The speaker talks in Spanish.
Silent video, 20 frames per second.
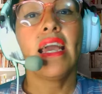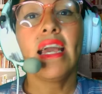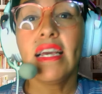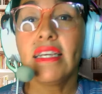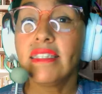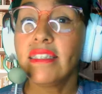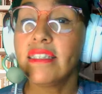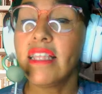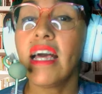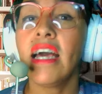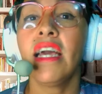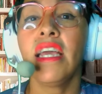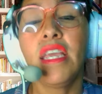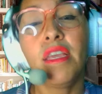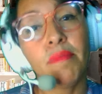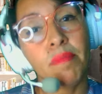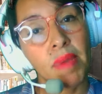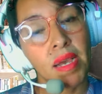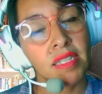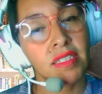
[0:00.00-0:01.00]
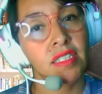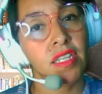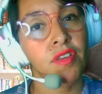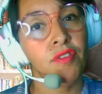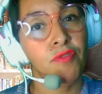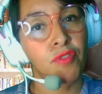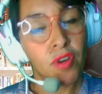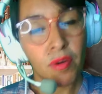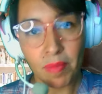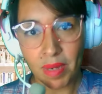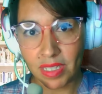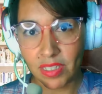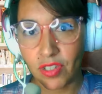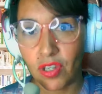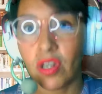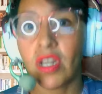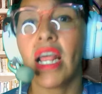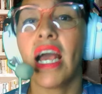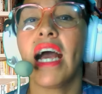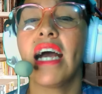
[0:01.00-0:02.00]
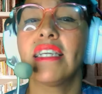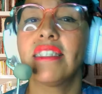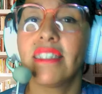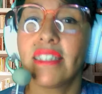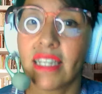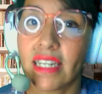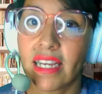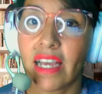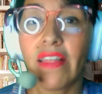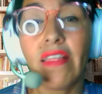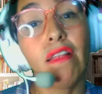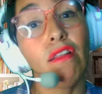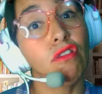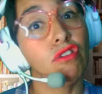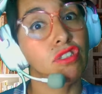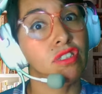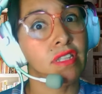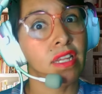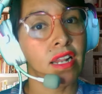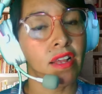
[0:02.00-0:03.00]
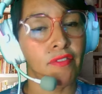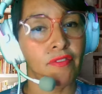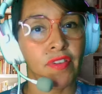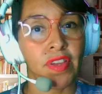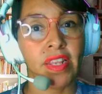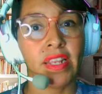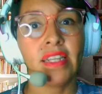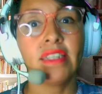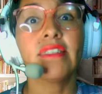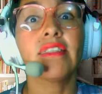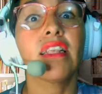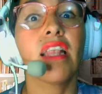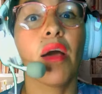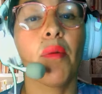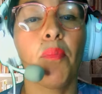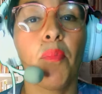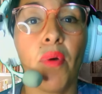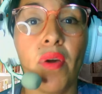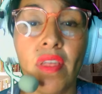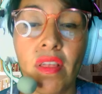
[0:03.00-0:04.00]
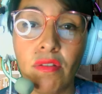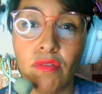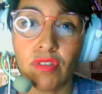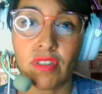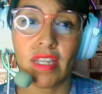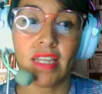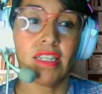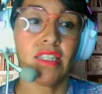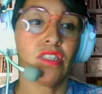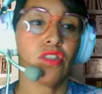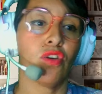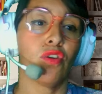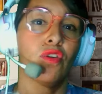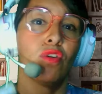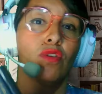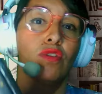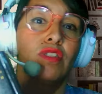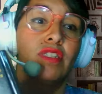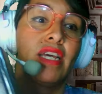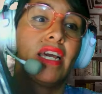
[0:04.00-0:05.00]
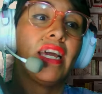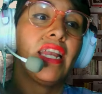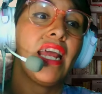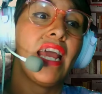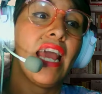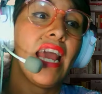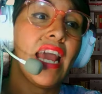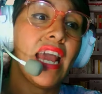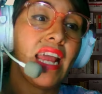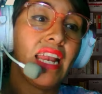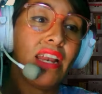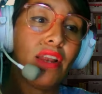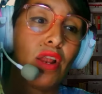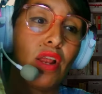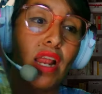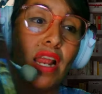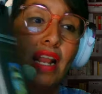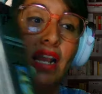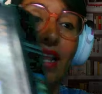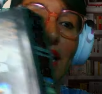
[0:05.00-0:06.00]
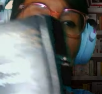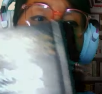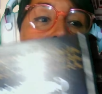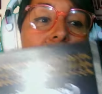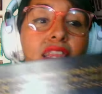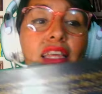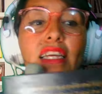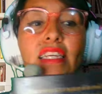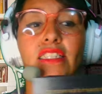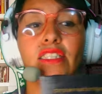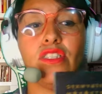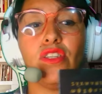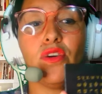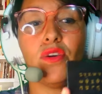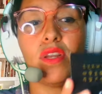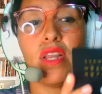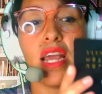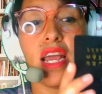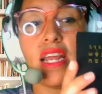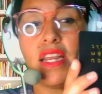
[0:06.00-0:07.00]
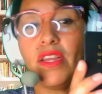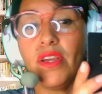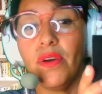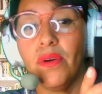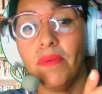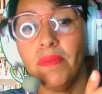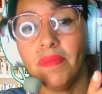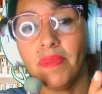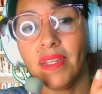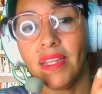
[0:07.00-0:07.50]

Esta y más información acerca de los terafines la pueden ustedes conocer en el diccionario